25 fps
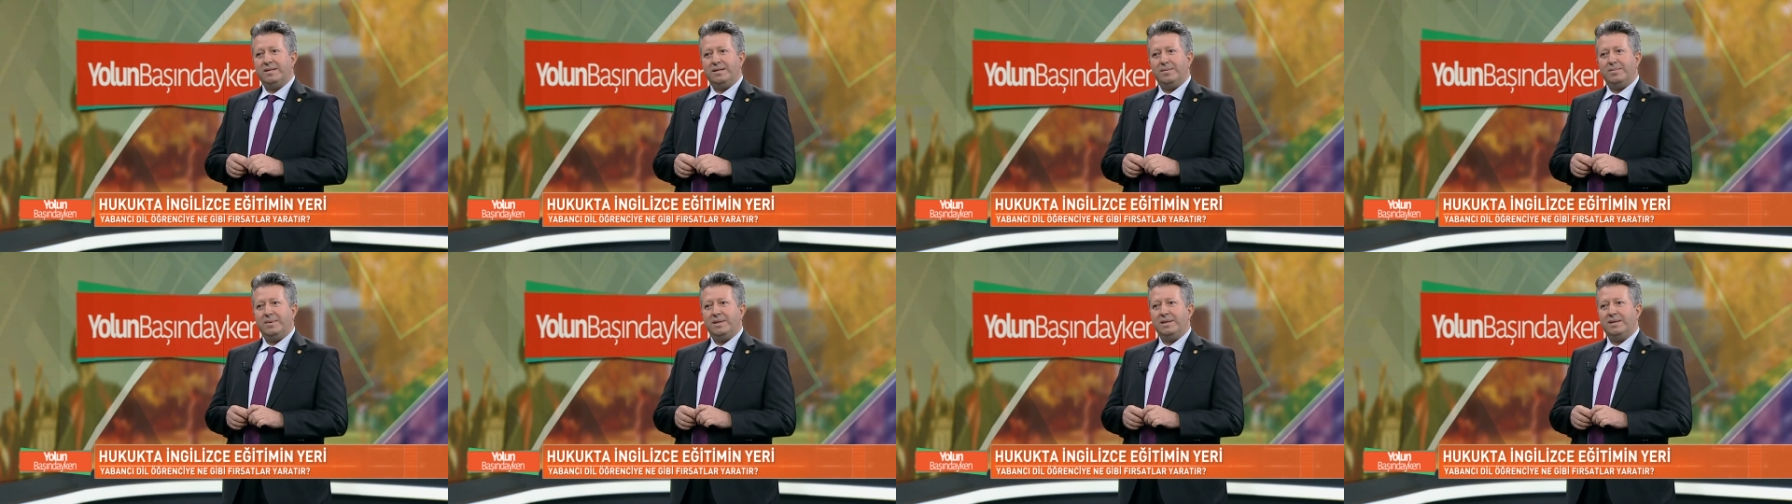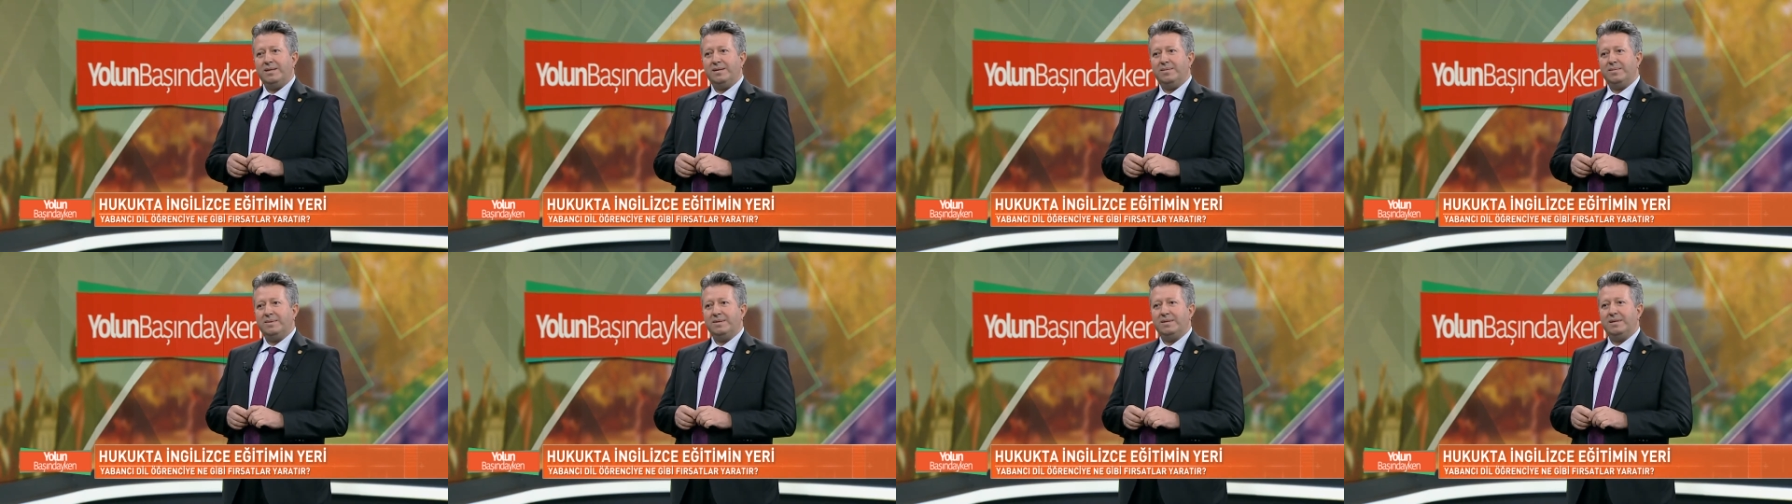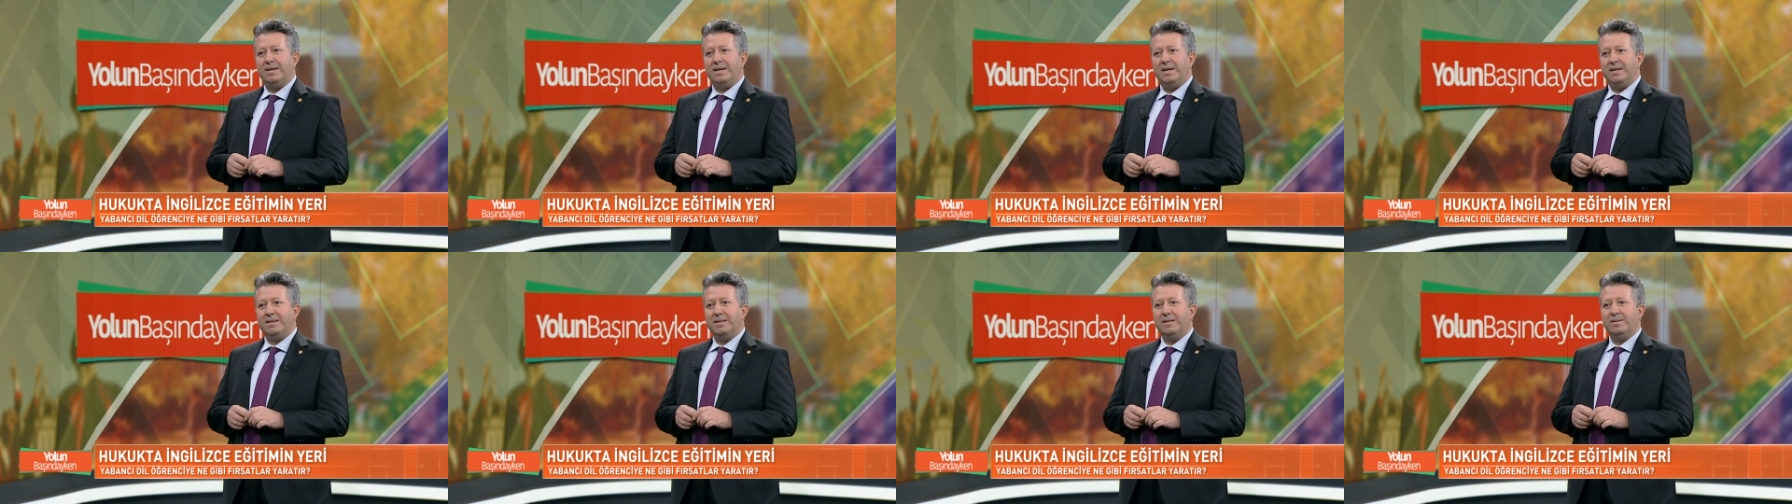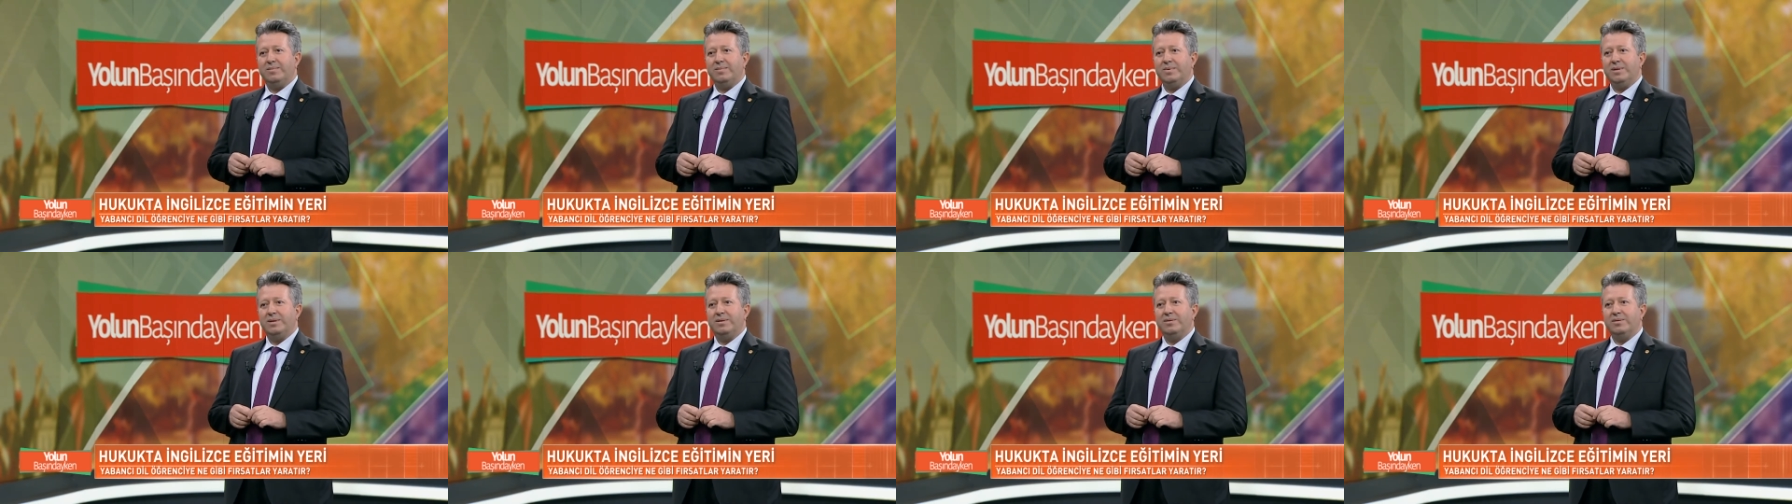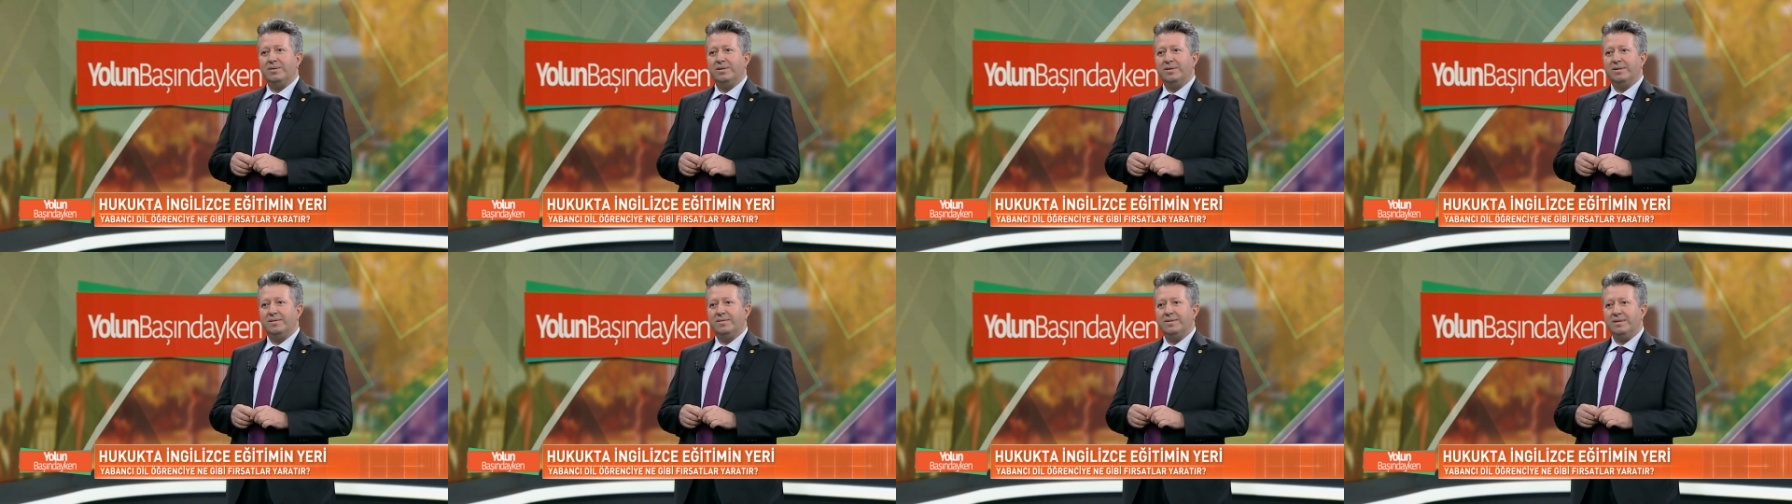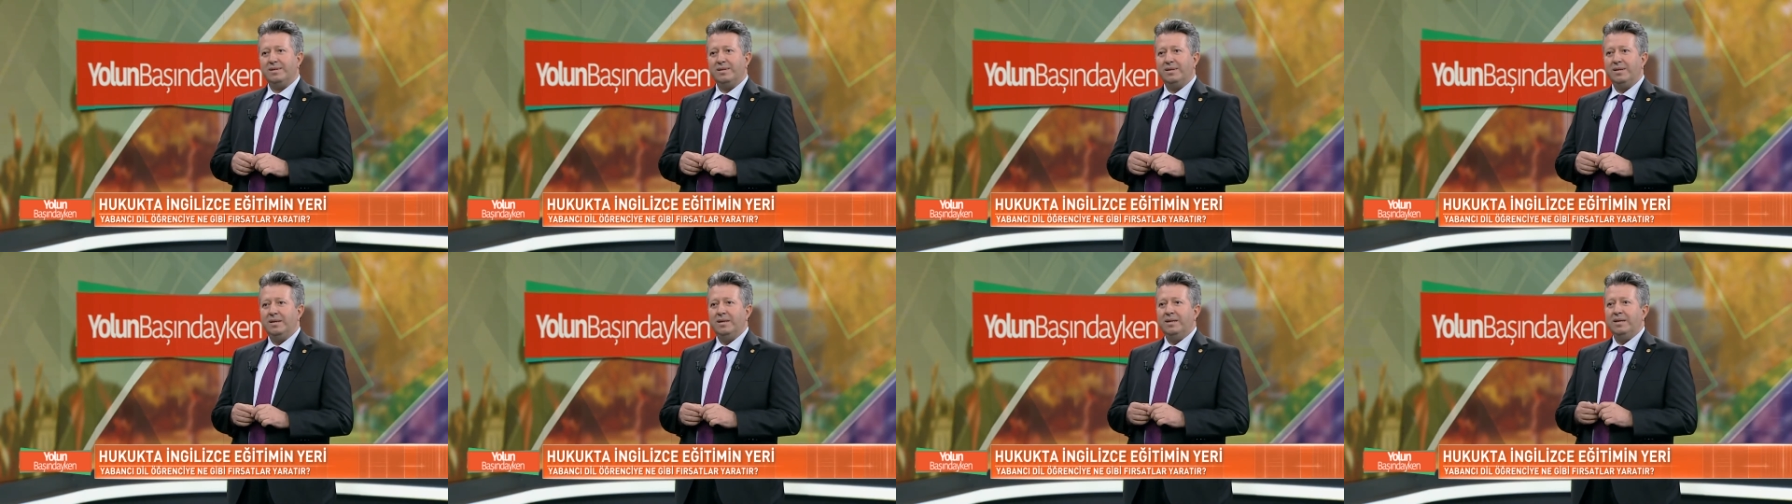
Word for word: Ceza Mahkemesi hakimliği görevi.